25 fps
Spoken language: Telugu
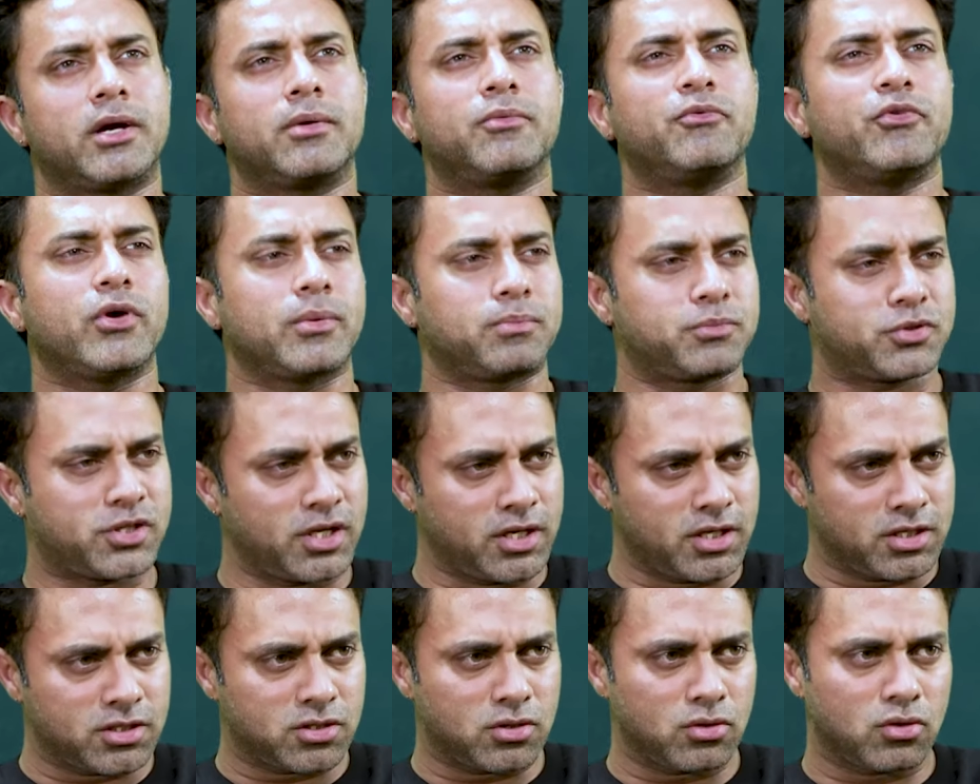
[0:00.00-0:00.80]
అండ్ వెబ్
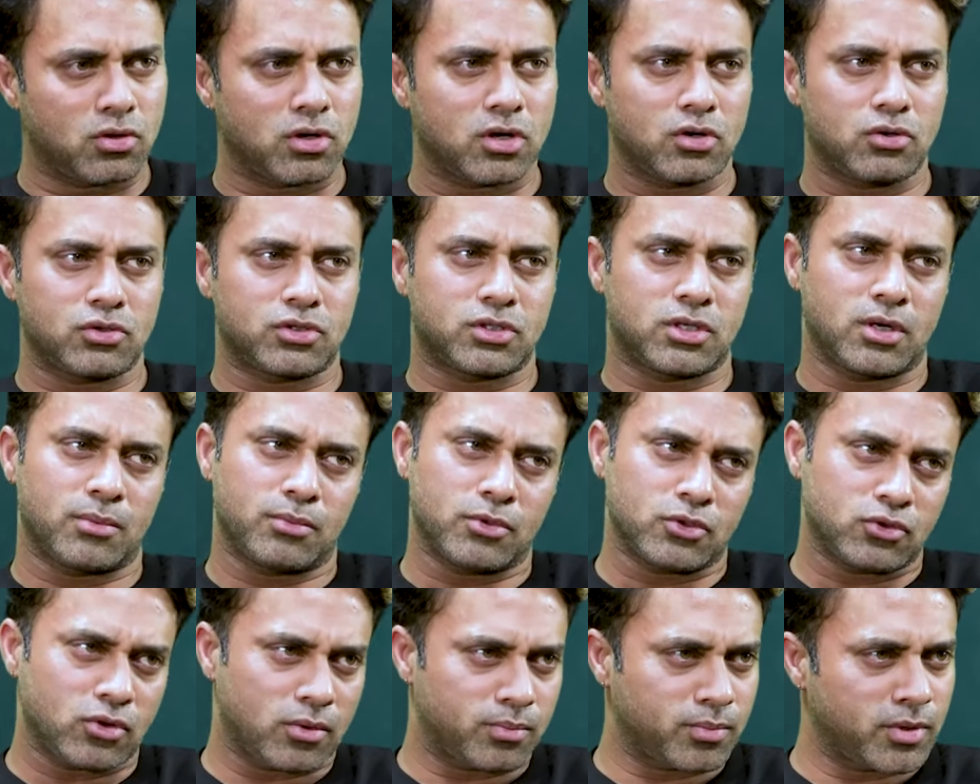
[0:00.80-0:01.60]
సిరీస్లు కూడా
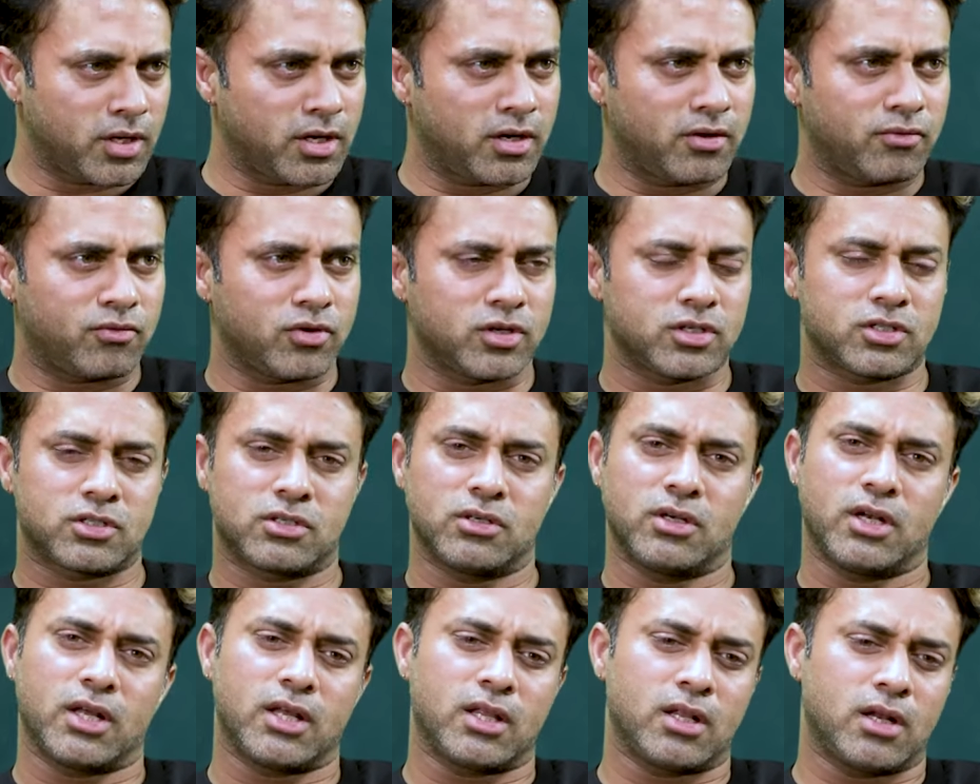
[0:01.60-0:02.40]
వచ్చినప్పుడు స్వప్ననే
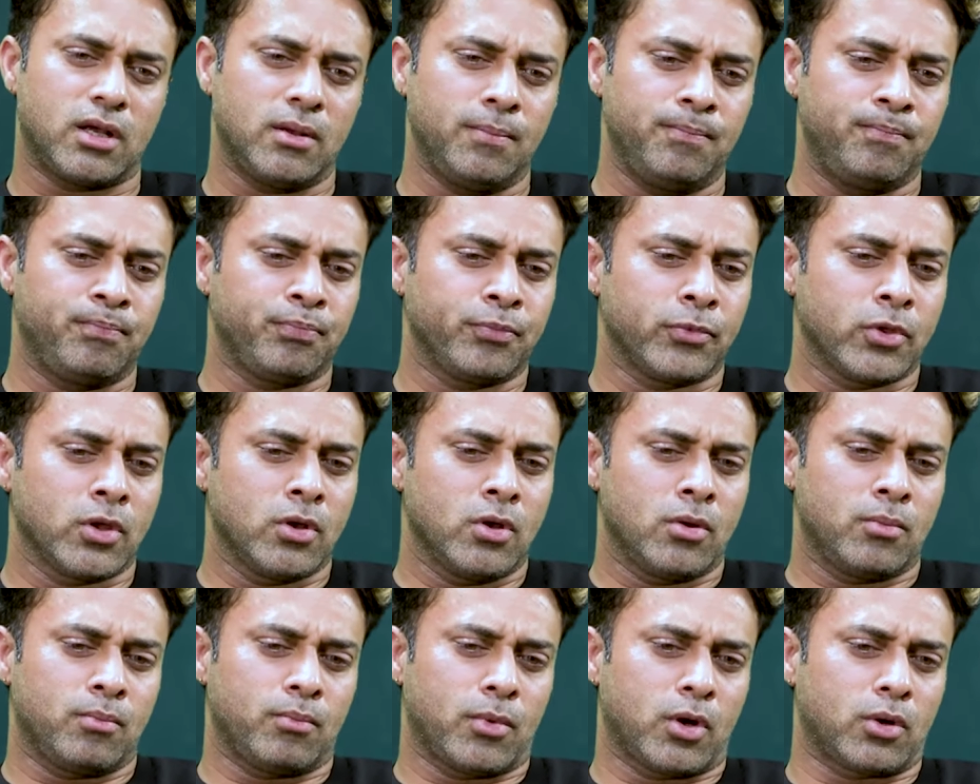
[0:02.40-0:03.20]
ఫస్ట్ లేదా
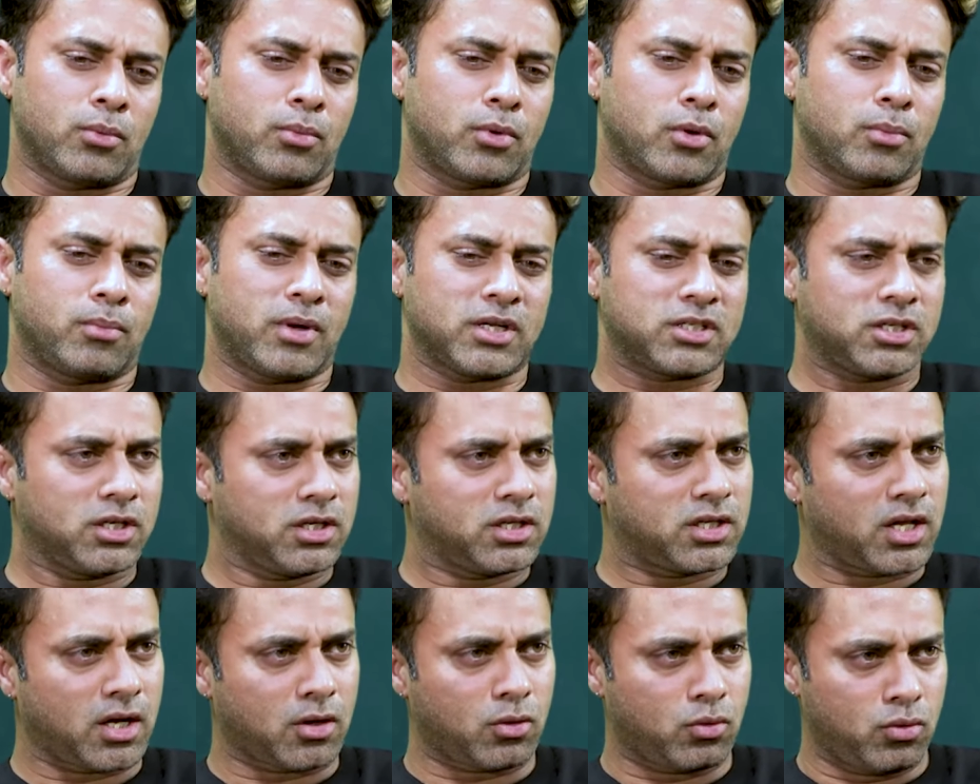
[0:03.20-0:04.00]
మనం ఇప్పుడు
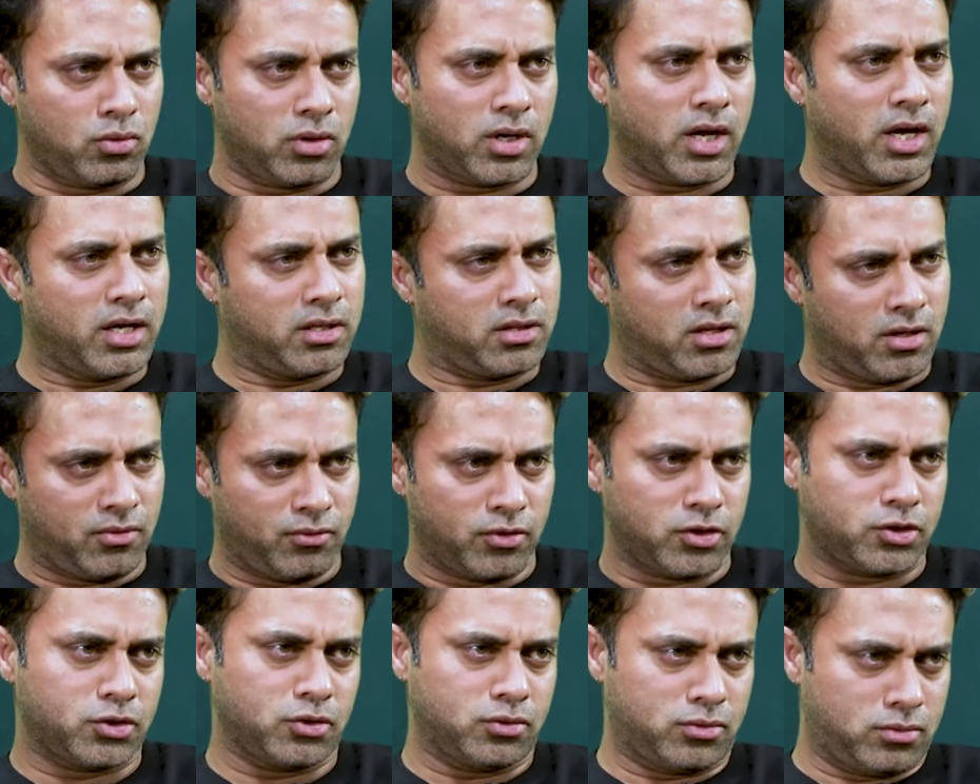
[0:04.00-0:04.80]
బడ్జెట్ తక్కువ ఉన్నా ఐ థింక్
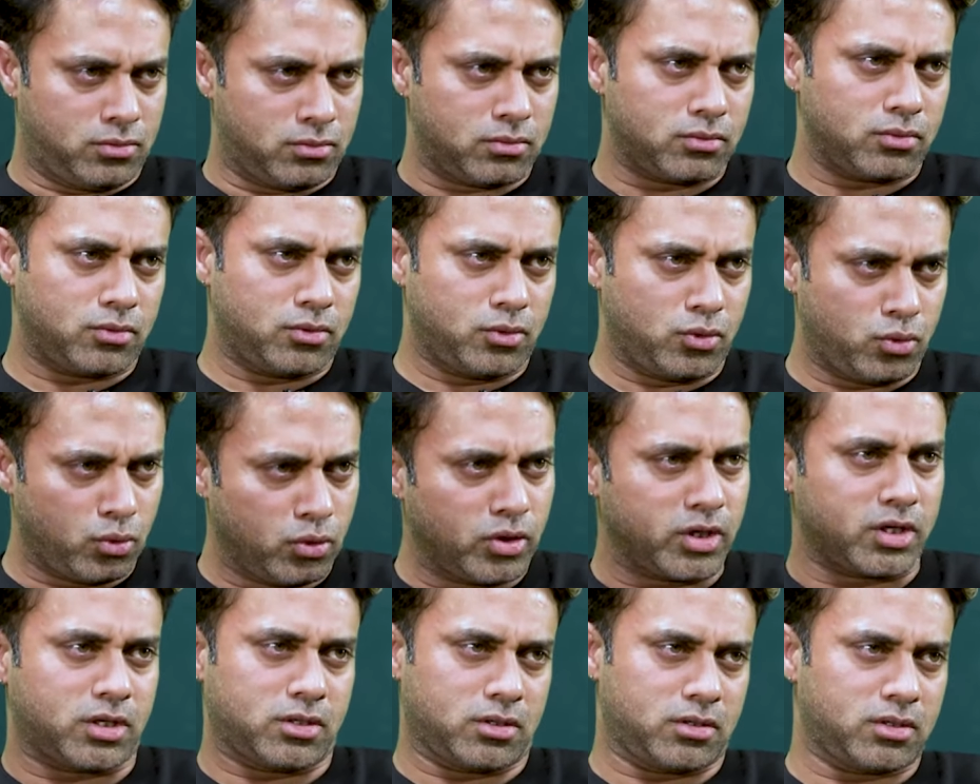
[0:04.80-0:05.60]
వీ షుడ్ డూ
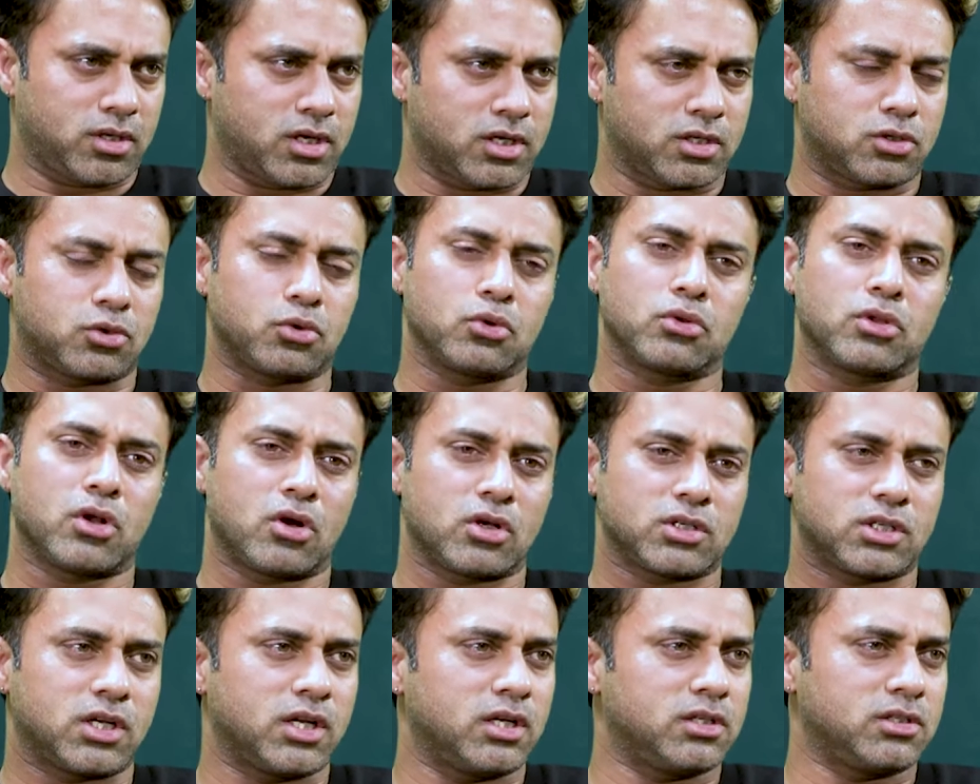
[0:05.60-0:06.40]
ఇట్ అని చూద్దాం
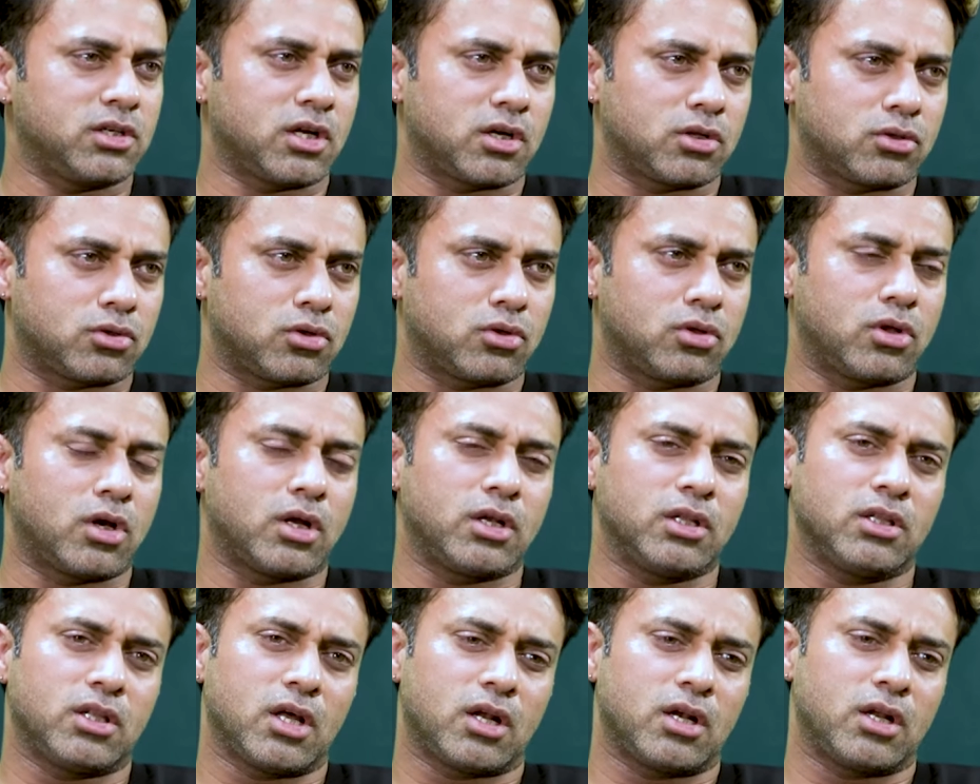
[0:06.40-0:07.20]
అసలు ఏం జరుగుతుందో
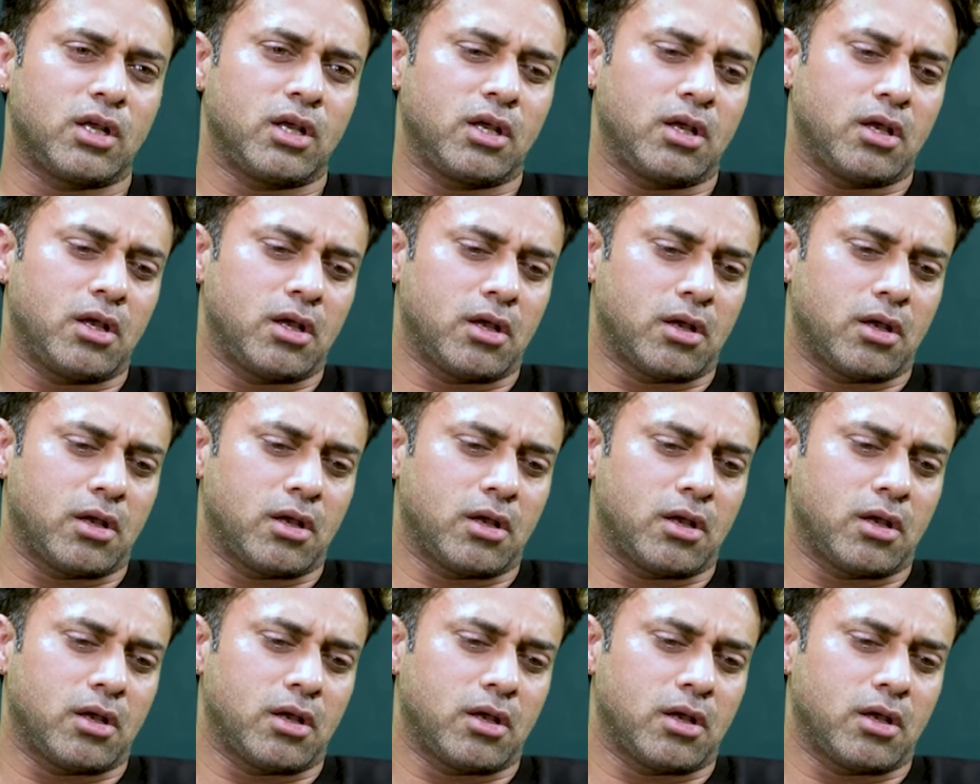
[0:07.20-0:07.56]
అని తనే